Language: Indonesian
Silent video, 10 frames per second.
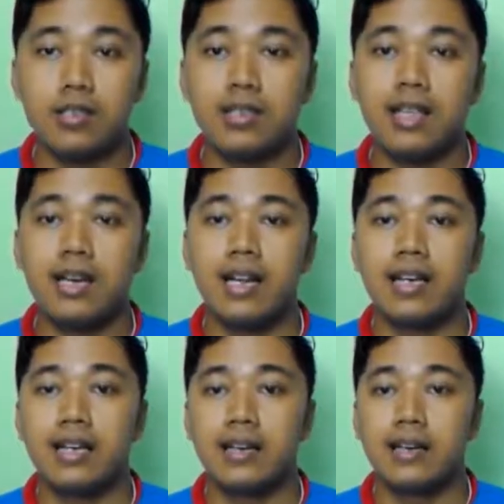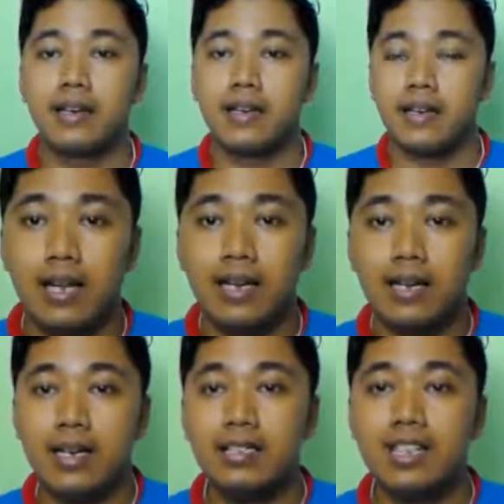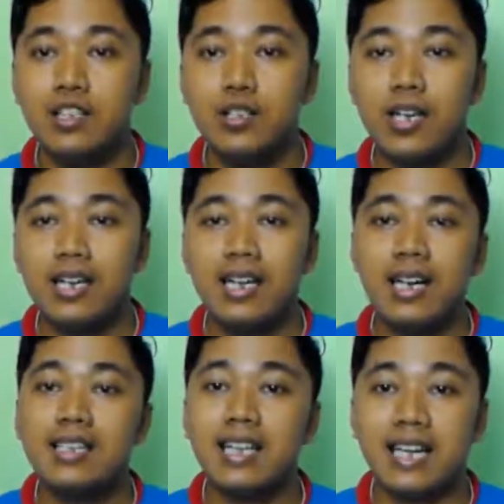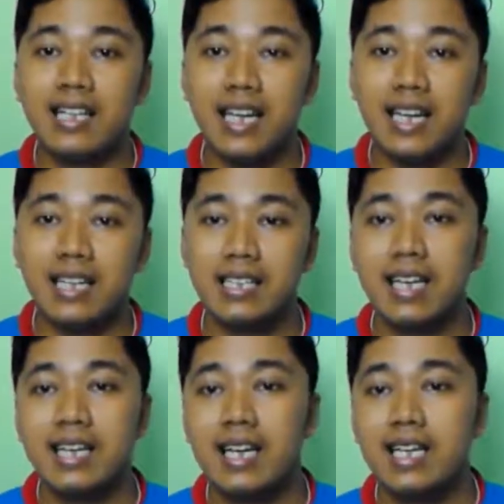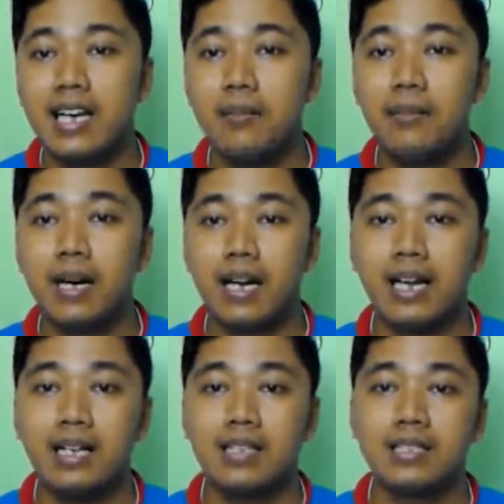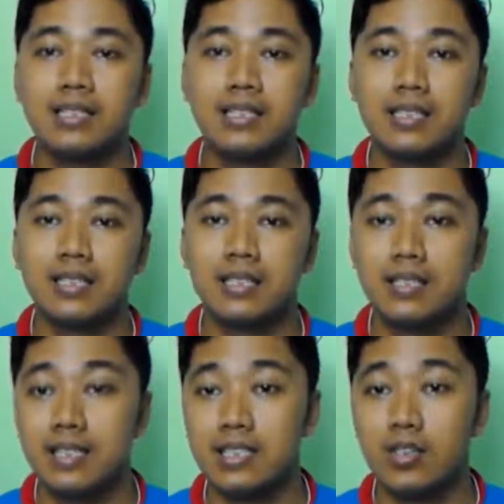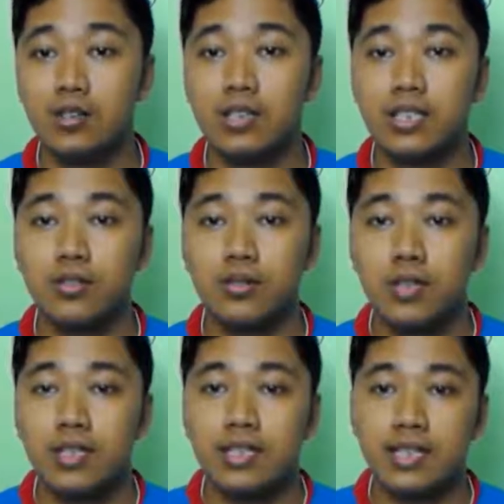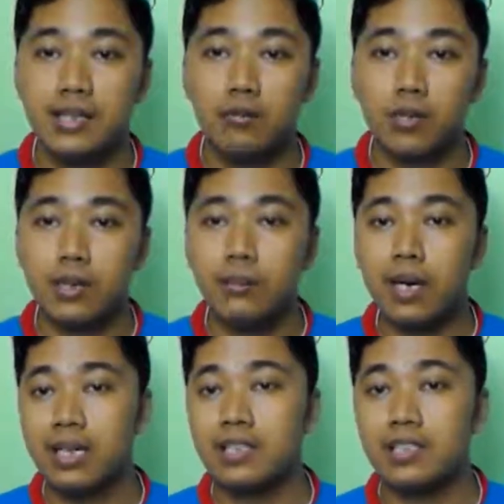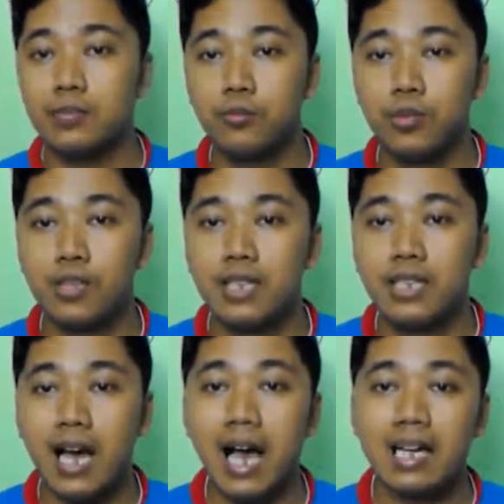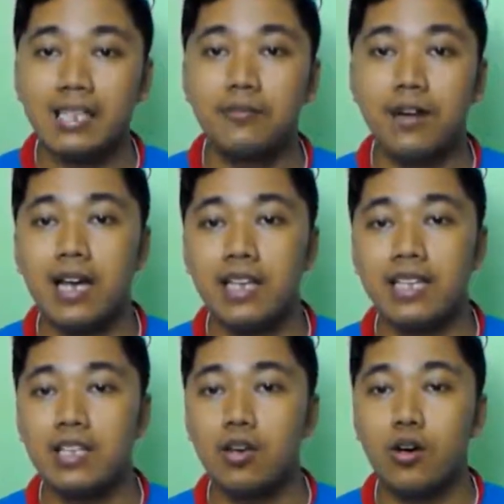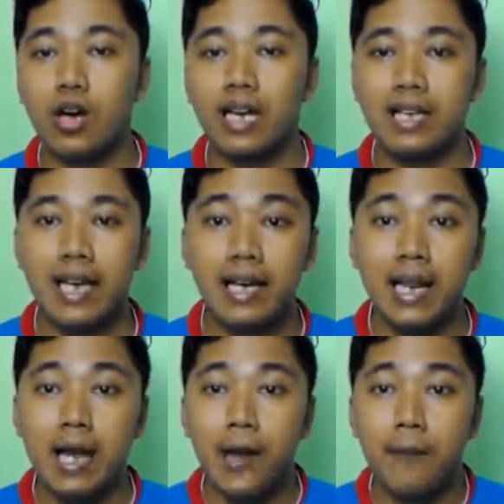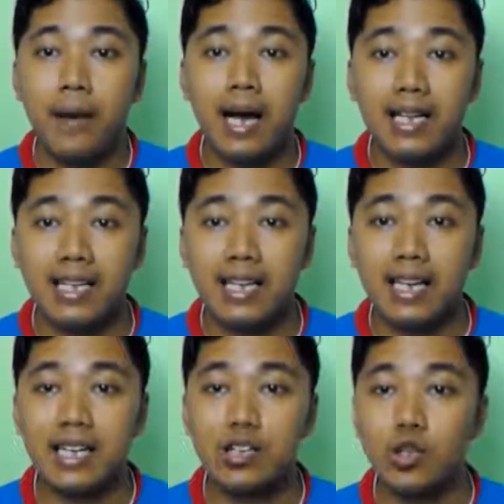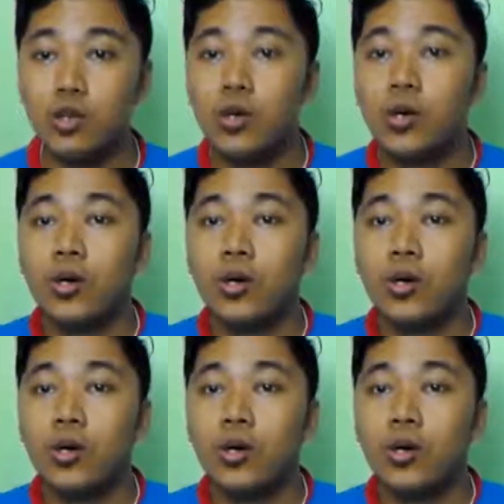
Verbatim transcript: yang lain. Yang selanjutnya adalah tag D. Tag D adalah barang discontinue. Jadi mungkin barang tersebut tidak aktif lagi di toko kalian, makanya dari itu